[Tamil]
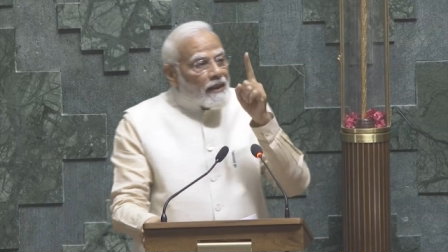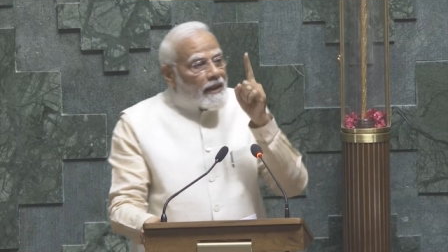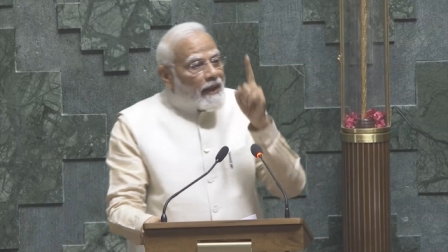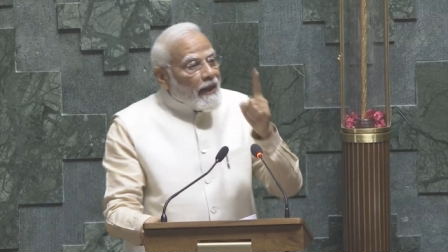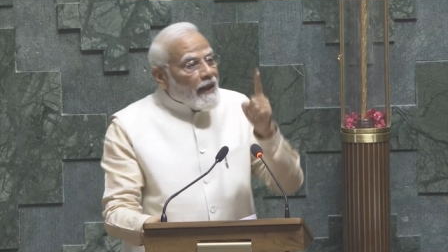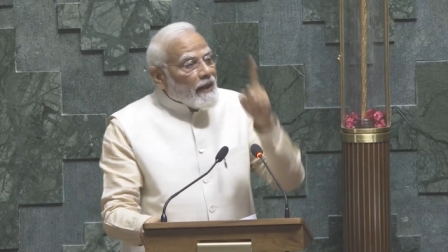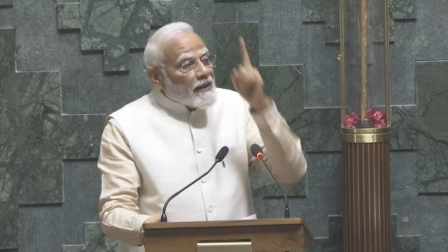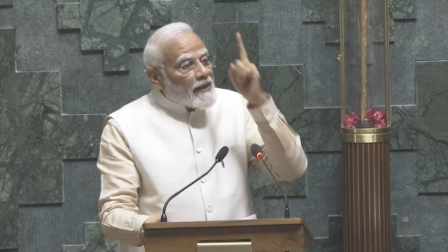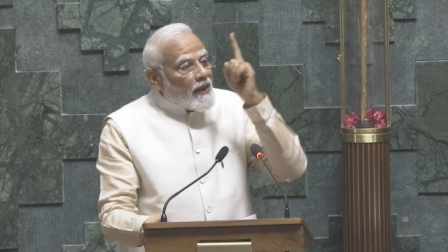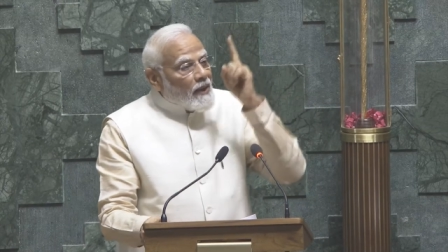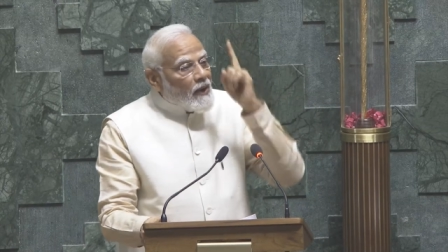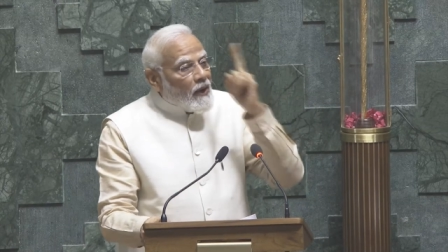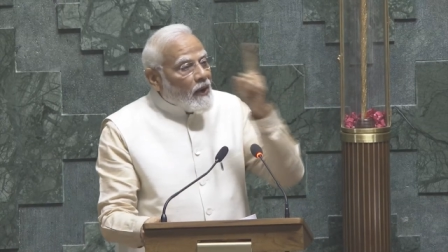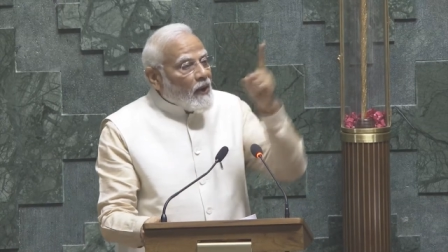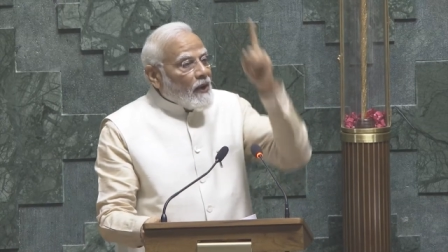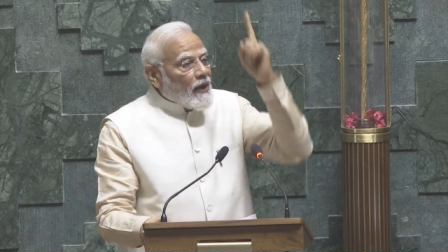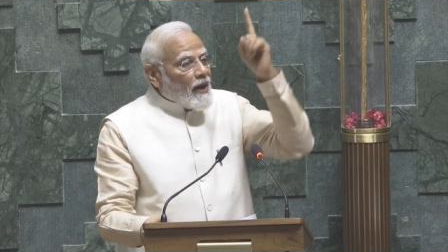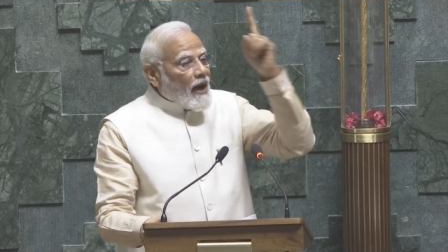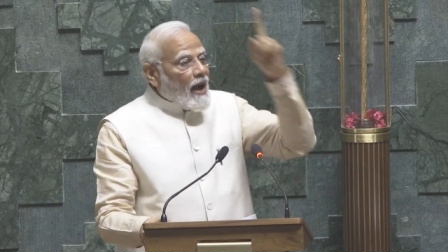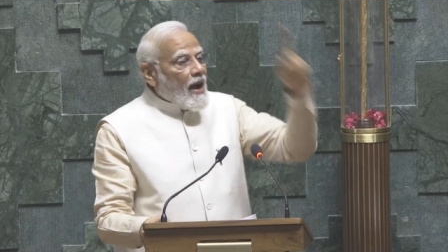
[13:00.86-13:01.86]
கீத
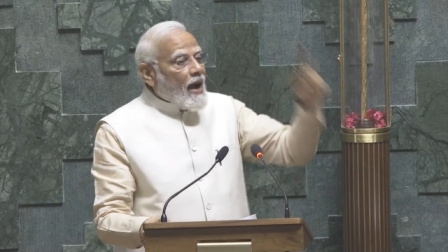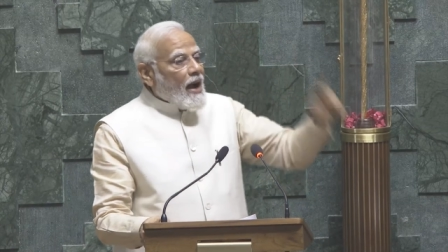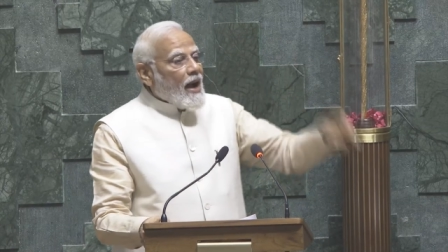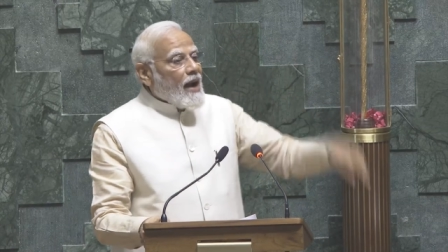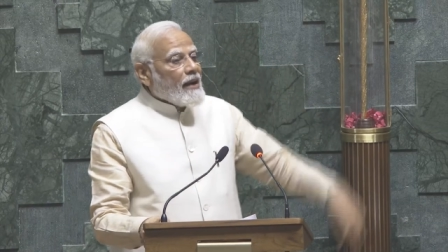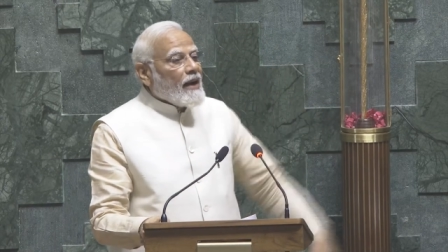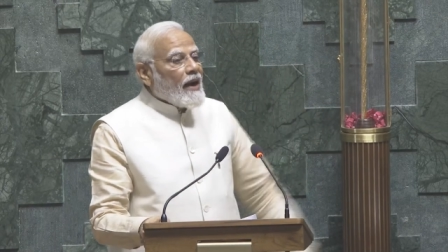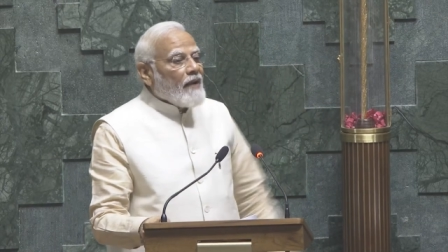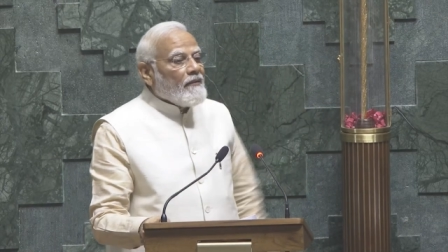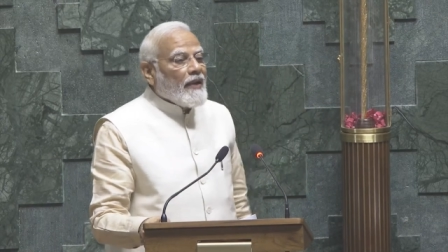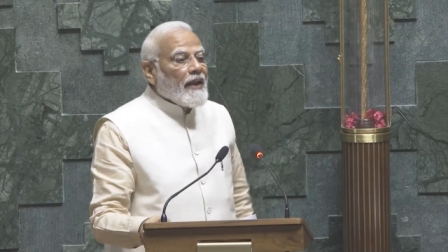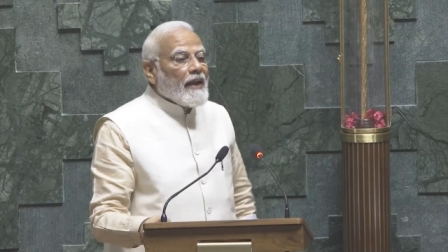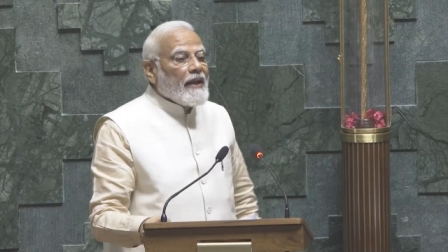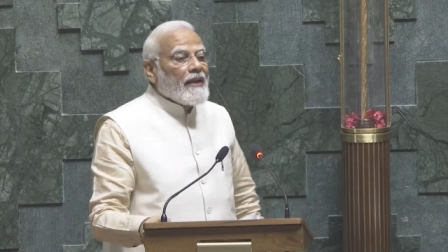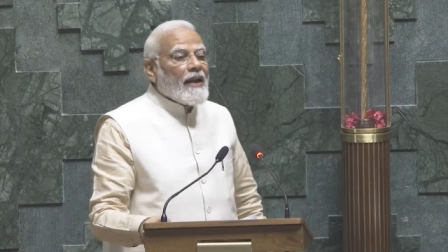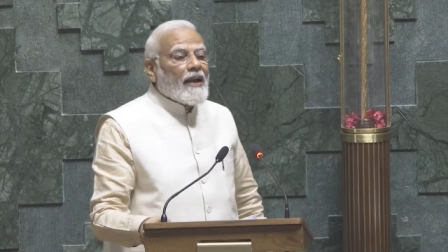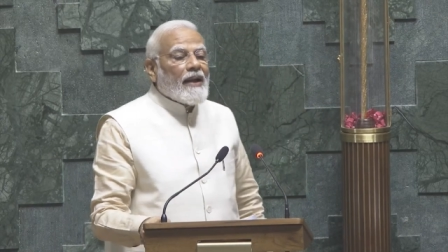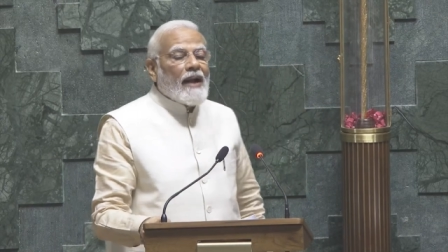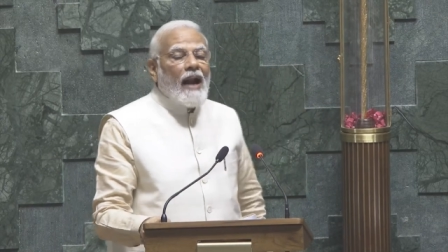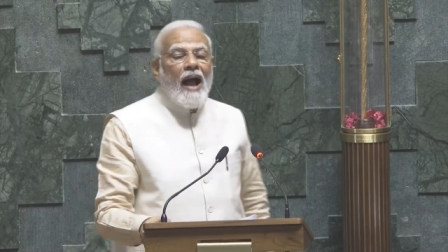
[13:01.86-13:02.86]
ஒலிக்கென புதிய
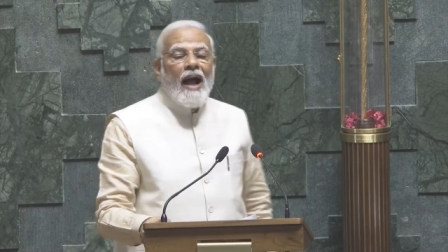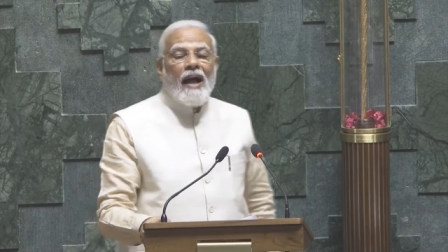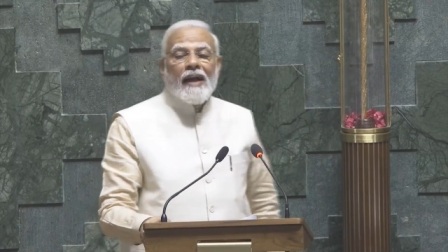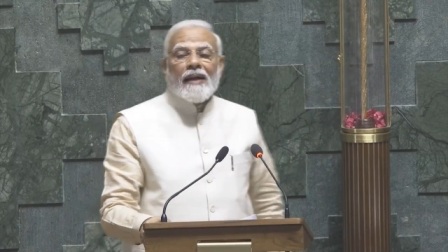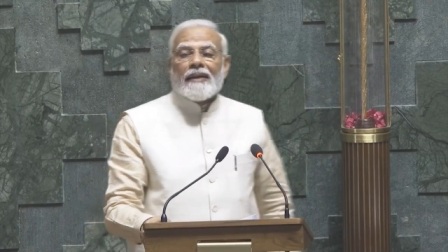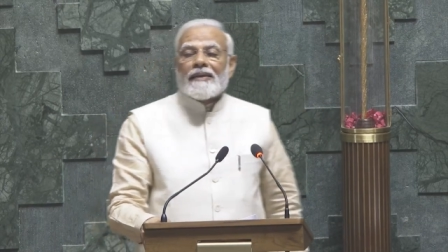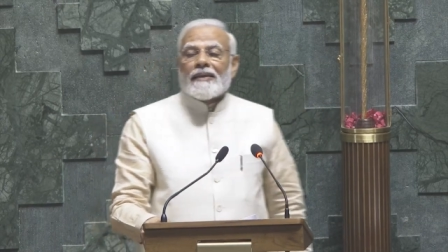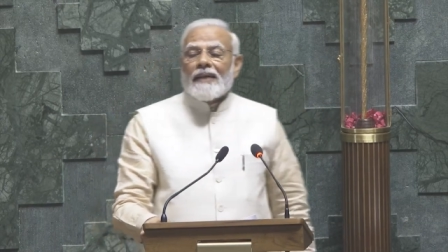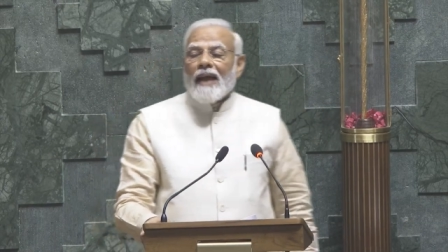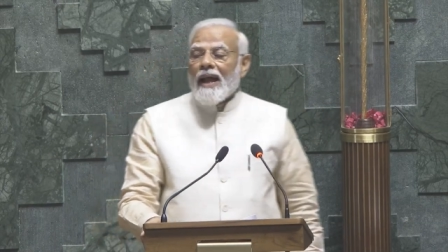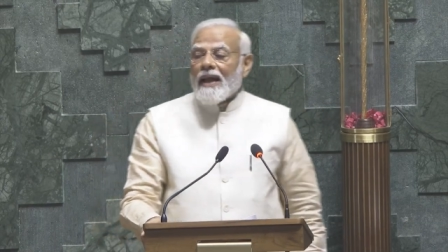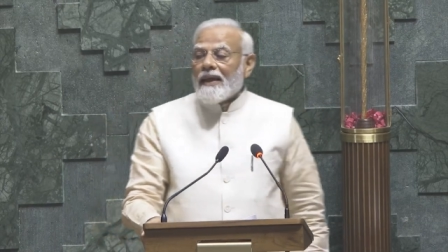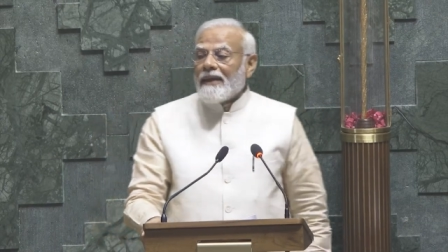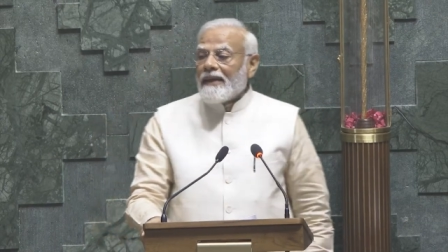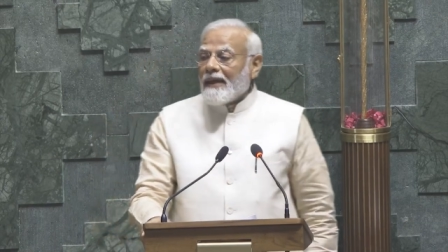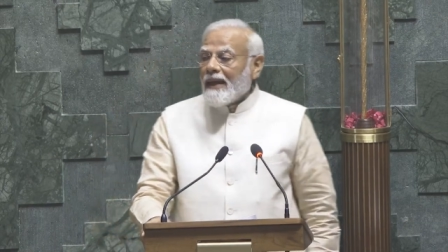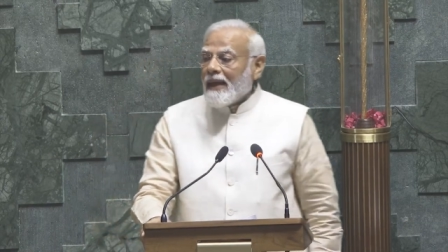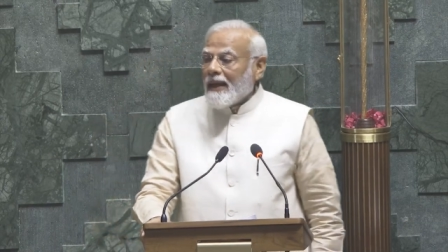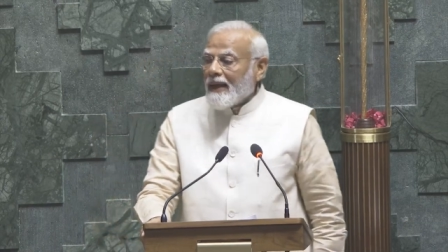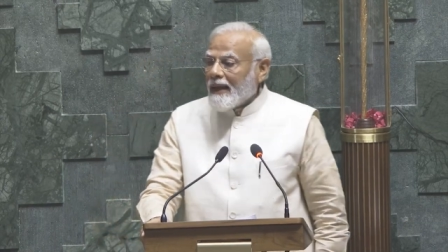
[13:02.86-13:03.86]
ராகம்
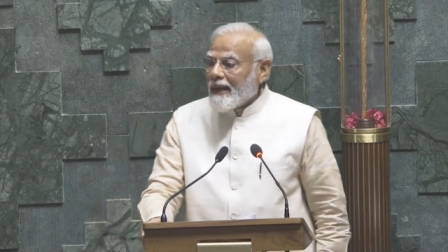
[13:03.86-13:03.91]
தேவையே